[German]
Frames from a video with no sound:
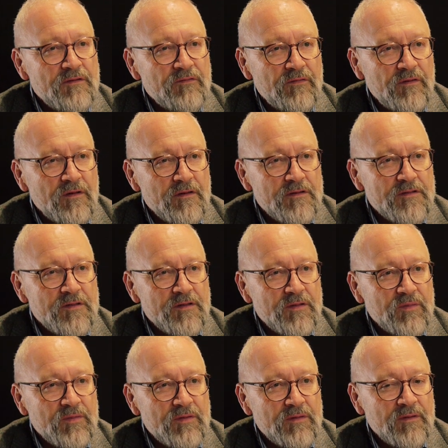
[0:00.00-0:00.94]
die vielen
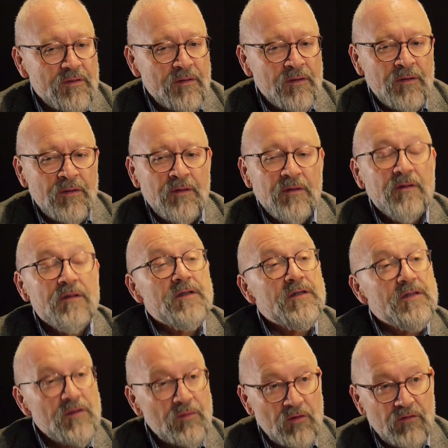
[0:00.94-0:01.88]
Stimmen,
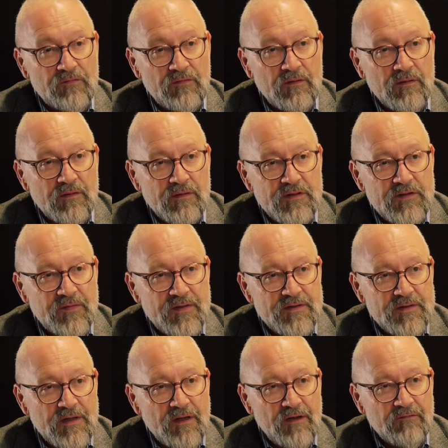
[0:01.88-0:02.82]
nicht im Gefolge des
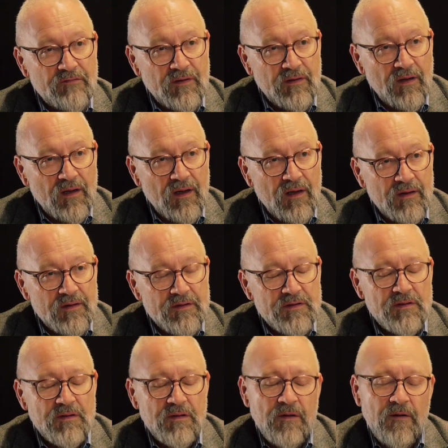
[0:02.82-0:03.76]
Versailler
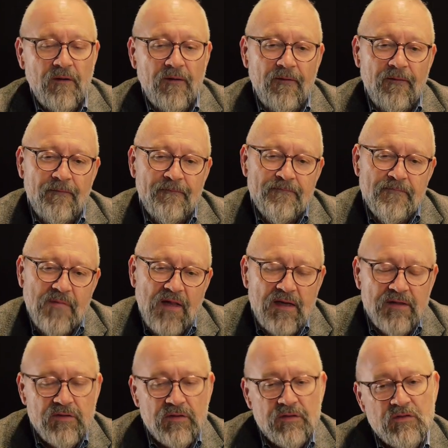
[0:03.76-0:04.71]
Vertrages.
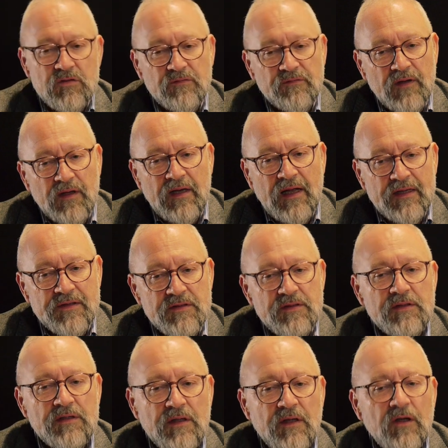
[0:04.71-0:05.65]
Also insofern hat
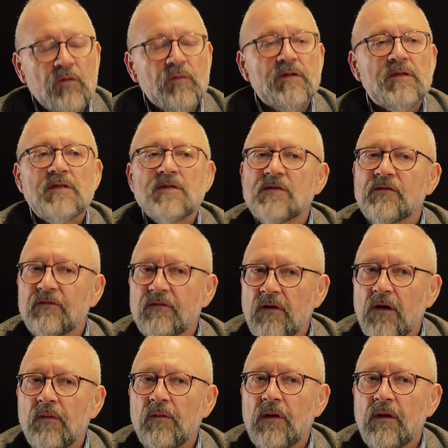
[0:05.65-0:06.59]
sich, glaube ich, diese
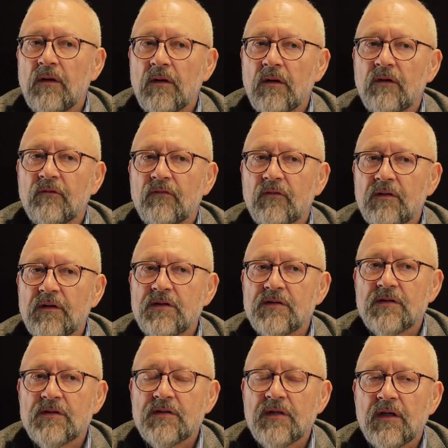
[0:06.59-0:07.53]
Formel äh, für
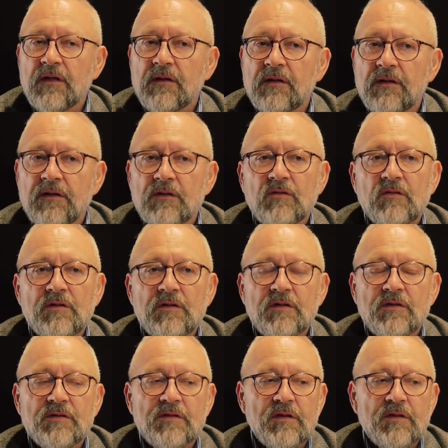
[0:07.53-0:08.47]
diese Zeit nicht
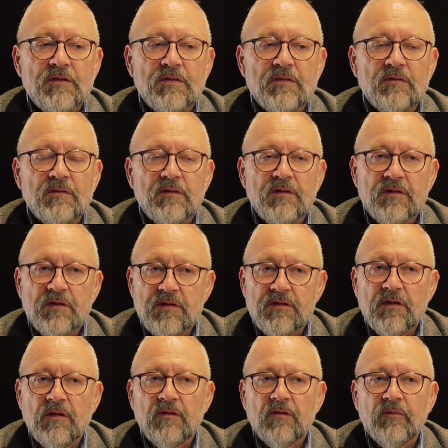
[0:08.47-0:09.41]
durchgesetzt und
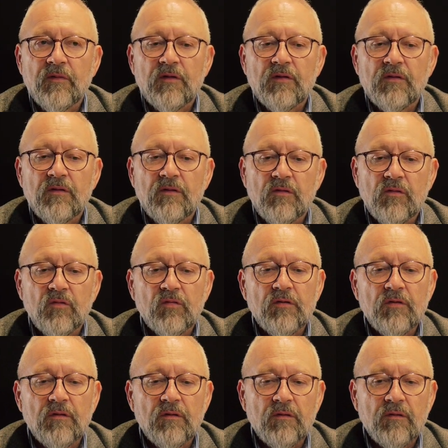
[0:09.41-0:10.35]
das auch mit
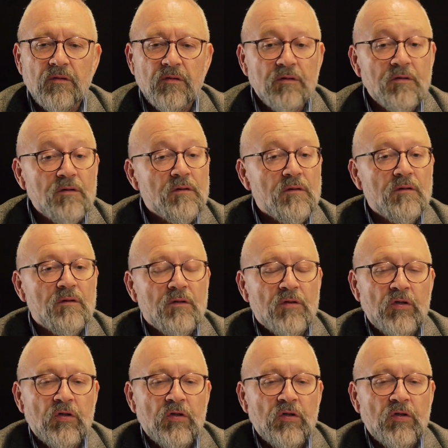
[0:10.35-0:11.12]
guten Gründen.